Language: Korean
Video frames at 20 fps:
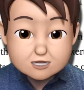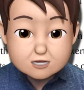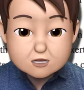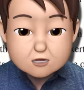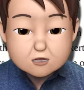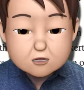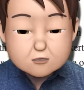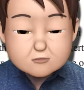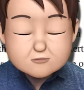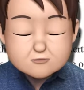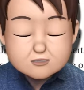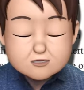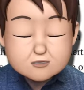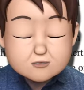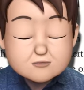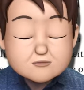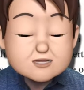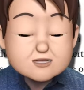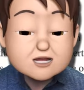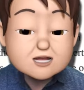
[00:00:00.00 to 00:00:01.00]

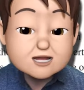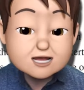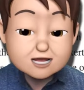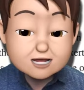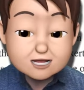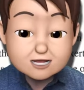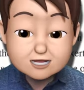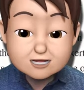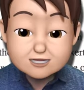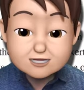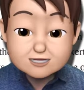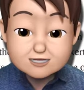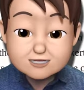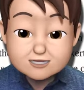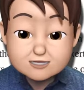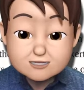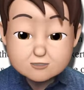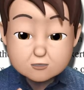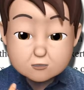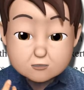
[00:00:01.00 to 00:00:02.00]
엄청나게
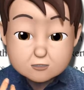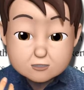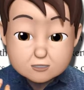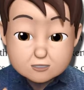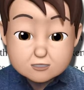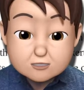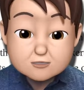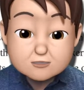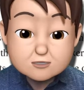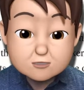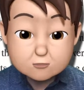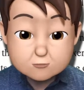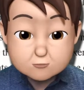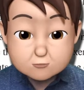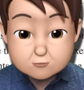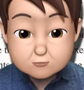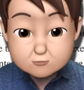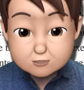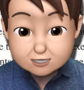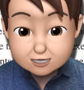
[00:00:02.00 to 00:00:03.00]
더 큰
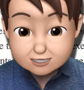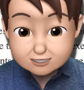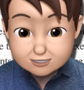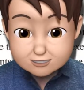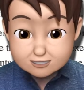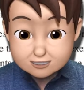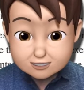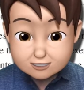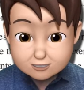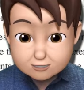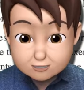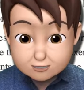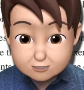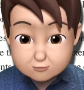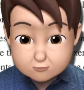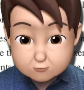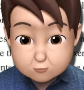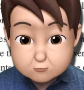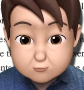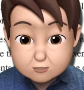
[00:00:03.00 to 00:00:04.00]
정도까지
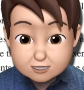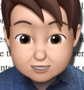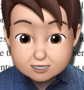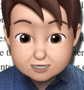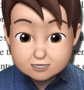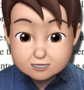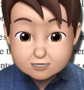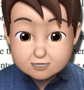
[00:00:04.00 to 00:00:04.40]
뭐보다